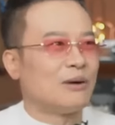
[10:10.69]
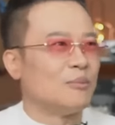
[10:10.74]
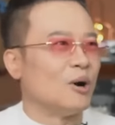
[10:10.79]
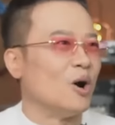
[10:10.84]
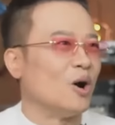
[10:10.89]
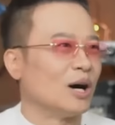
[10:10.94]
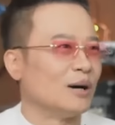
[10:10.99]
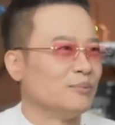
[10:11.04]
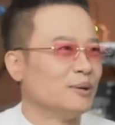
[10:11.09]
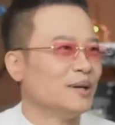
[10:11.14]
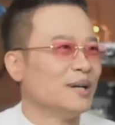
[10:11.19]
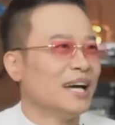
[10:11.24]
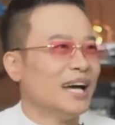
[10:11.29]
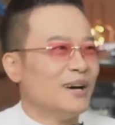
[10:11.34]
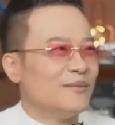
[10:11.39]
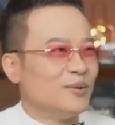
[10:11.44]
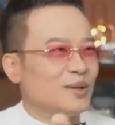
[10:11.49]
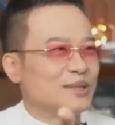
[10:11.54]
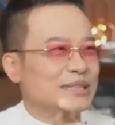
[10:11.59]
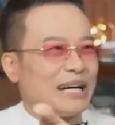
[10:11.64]
บอกอะพ
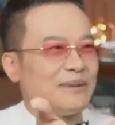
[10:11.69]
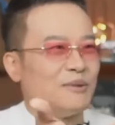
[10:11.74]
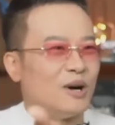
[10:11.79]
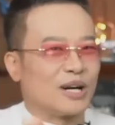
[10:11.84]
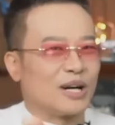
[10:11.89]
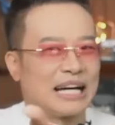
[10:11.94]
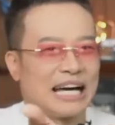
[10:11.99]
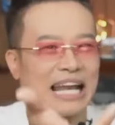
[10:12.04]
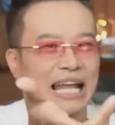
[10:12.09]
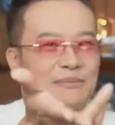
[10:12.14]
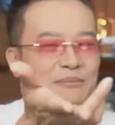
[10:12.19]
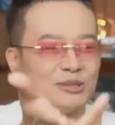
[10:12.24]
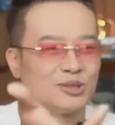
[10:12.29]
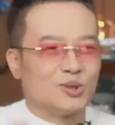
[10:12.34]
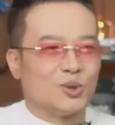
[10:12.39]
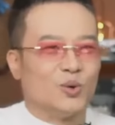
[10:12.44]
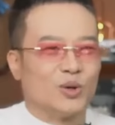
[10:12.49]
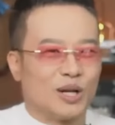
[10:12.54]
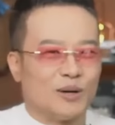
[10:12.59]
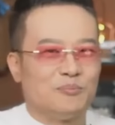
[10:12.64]
ระพุทธเจ้าบอกการามาสู
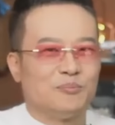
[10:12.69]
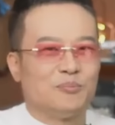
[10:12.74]
ตรแล้ว